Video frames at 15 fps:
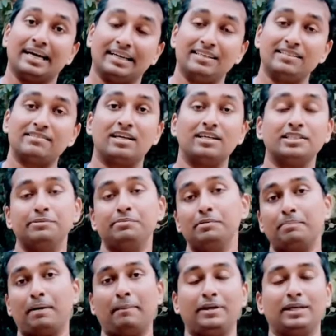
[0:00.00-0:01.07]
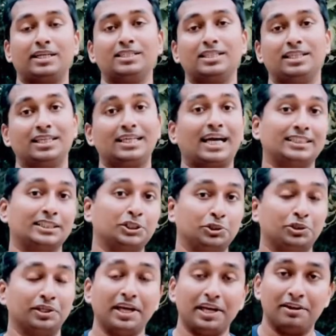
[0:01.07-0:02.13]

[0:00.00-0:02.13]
রিসার্চ এবং পাবলিকেশনের কাজের সঙ্গে